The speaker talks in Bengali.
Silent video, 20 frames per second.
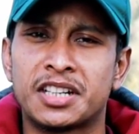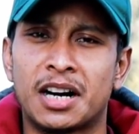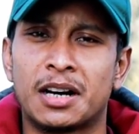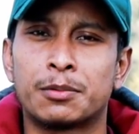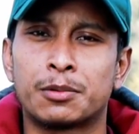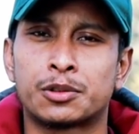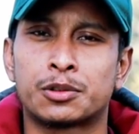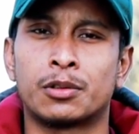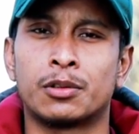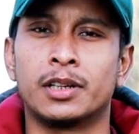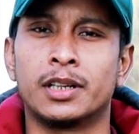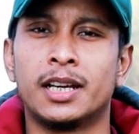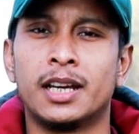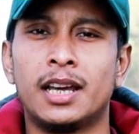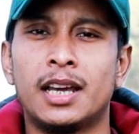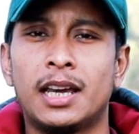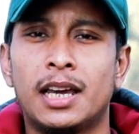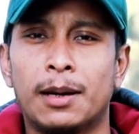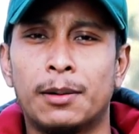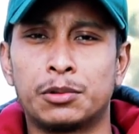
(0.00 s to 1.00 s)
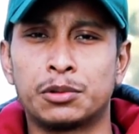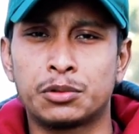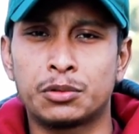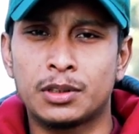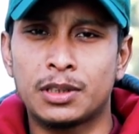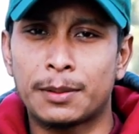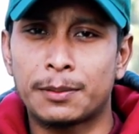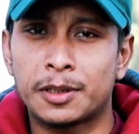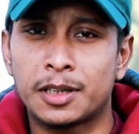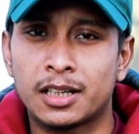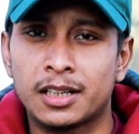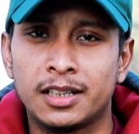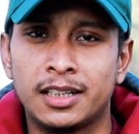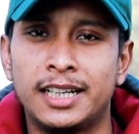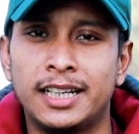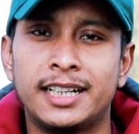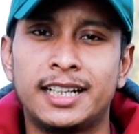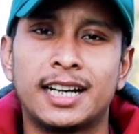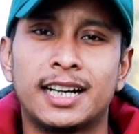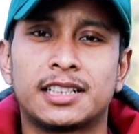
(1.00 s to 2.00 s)
চার বছরে এবং যদি আপনারা
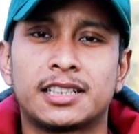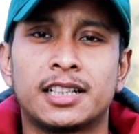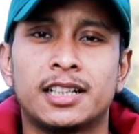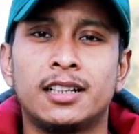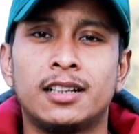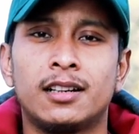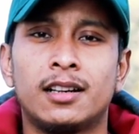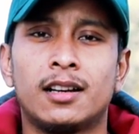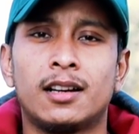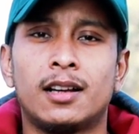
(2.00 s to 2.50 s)
লিডে আসেন